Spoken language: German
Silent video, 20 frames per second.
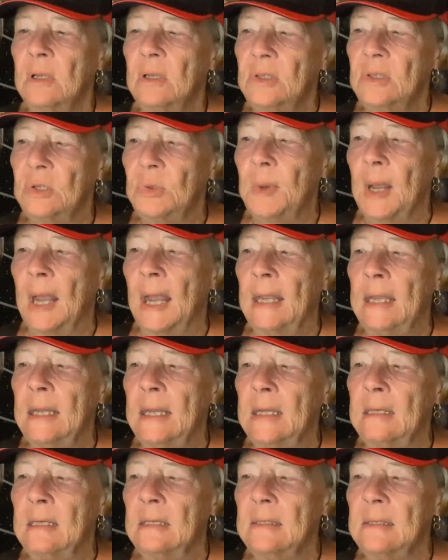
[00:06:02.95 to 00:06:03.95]
zum
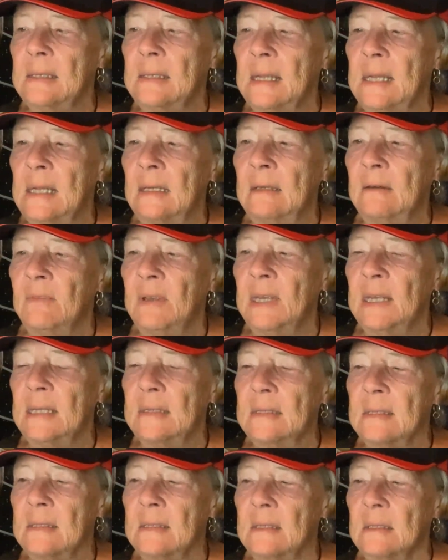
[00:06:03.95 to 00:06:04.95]
eigenen
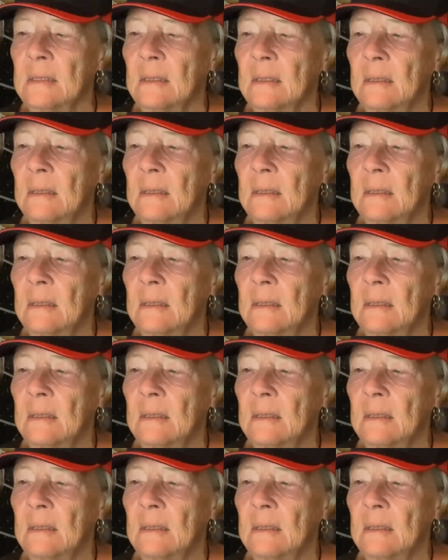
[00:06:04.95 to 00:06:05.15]
Seelenwesen.